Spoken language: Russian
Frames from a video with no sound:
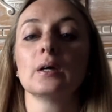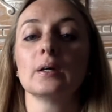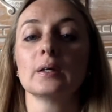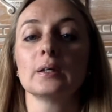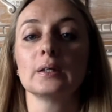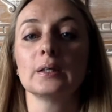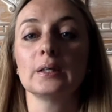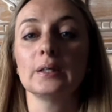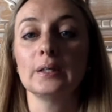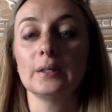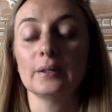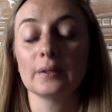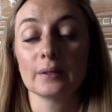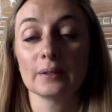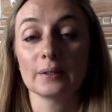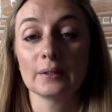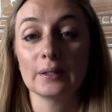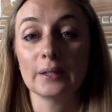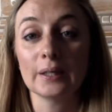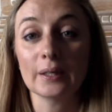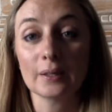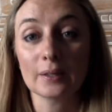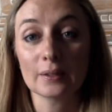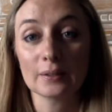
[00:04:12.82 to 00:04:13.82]
и
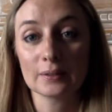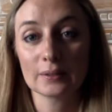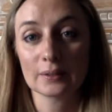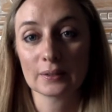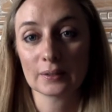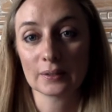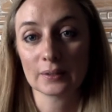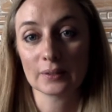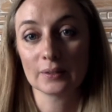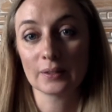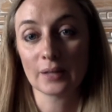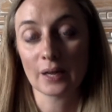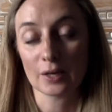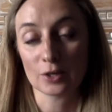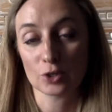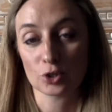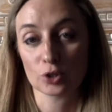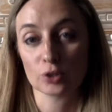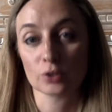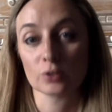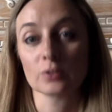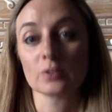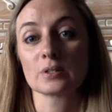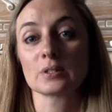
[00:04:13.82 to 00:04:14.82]
некоторые
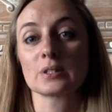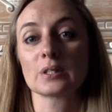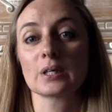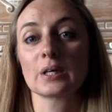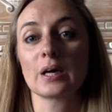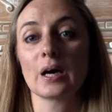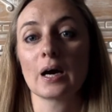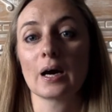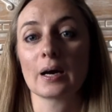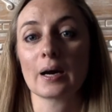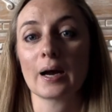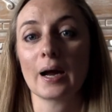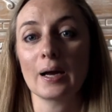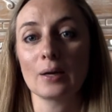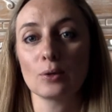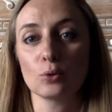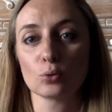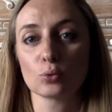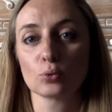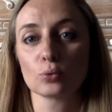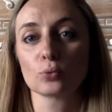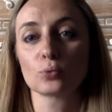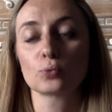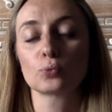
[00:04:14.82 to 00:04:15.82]
даже
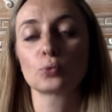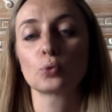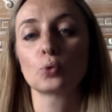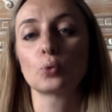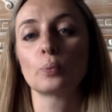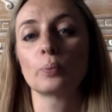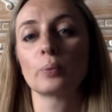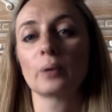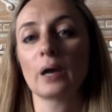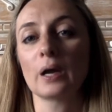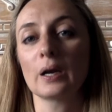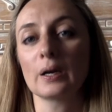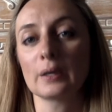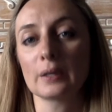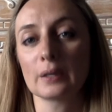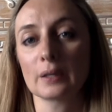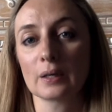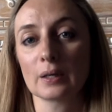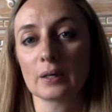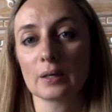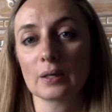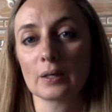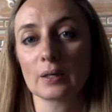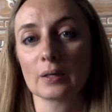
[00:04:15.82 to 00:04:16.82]
загорают в
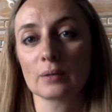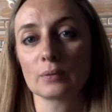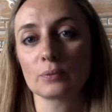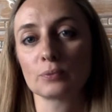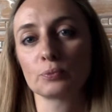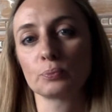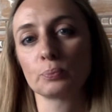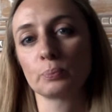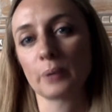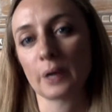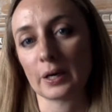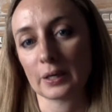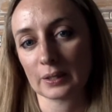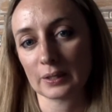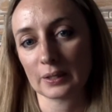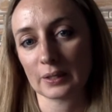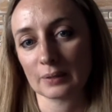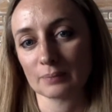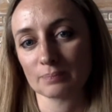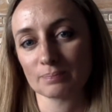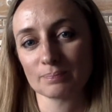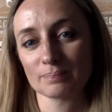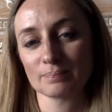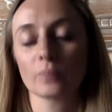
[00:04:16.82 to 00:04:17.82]
купальниках в
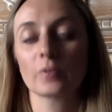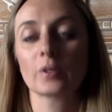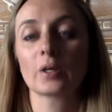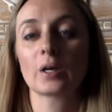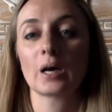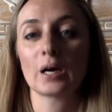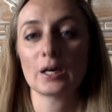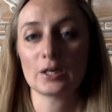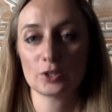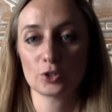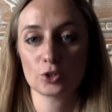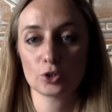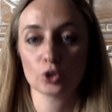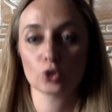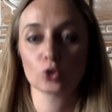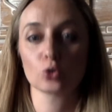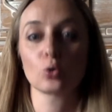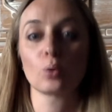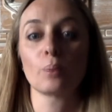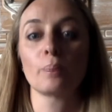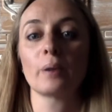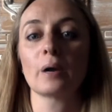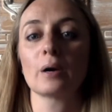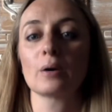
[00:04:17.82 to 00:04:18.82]
парке. Кажется,
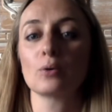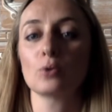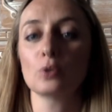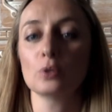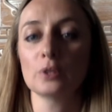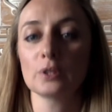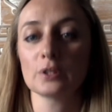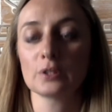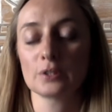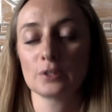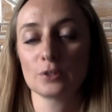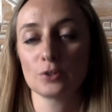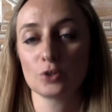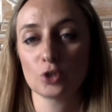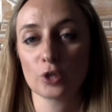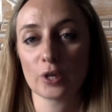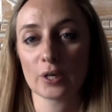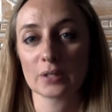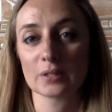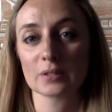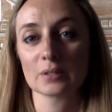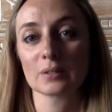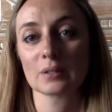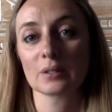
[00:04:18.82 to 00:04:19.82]
что погода
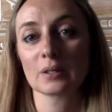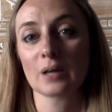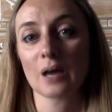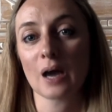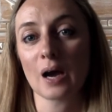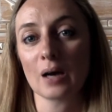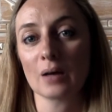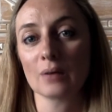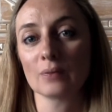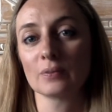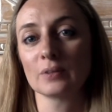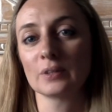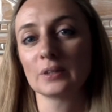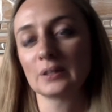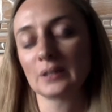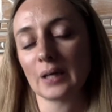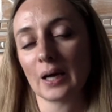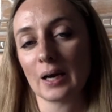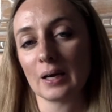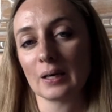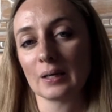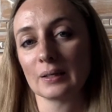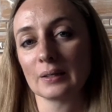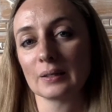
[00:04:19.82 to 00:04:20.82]
сейчас как в
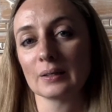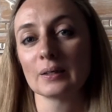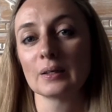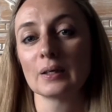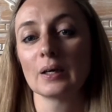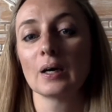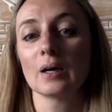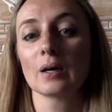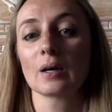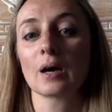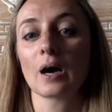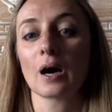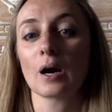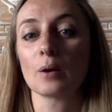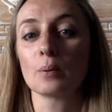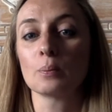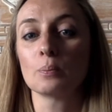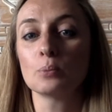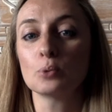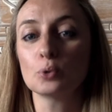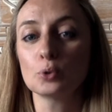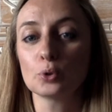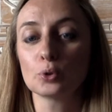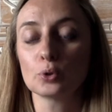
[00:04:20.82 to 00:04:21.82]
Италии, как
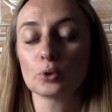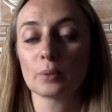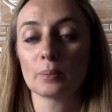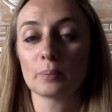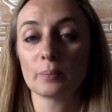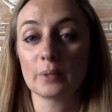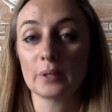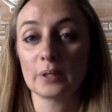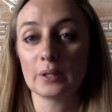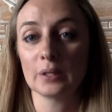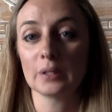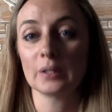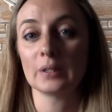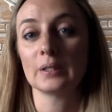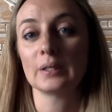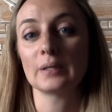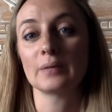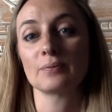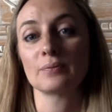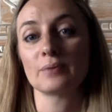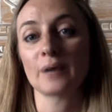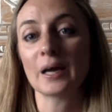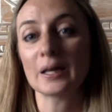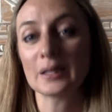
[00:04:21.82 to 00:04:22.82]
будто мы не
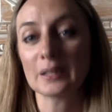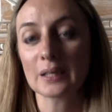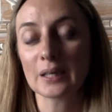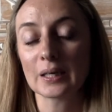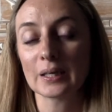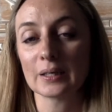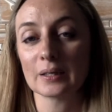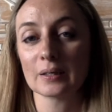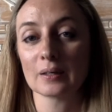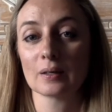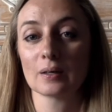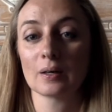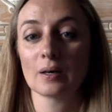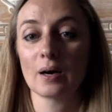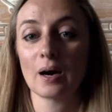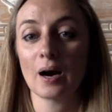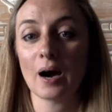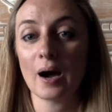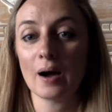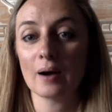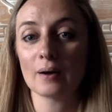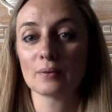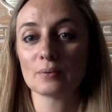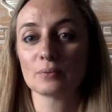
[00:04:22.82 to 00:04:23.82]
в Англии,
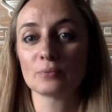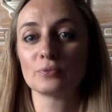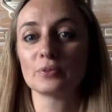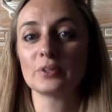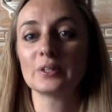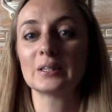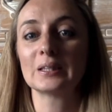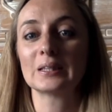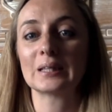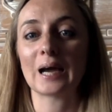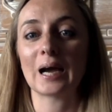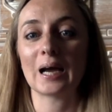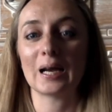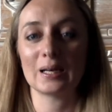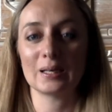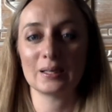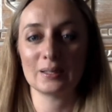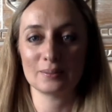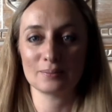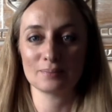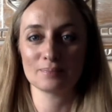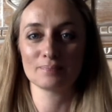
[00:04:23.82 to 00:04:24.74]
а в Италии,